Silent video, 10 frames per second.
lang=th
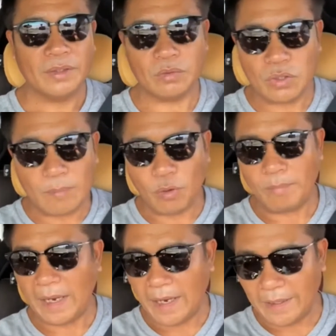ลูกน้องผม
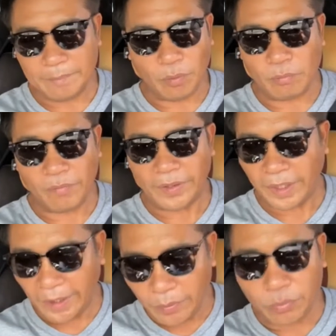มาหาเนี่ยผมบอกว่าโอ
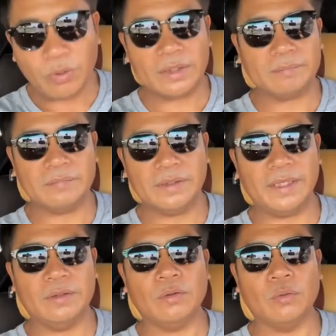เคคุณก็
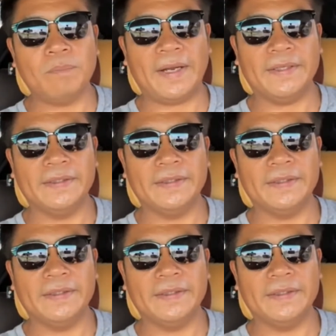กินของคุณไป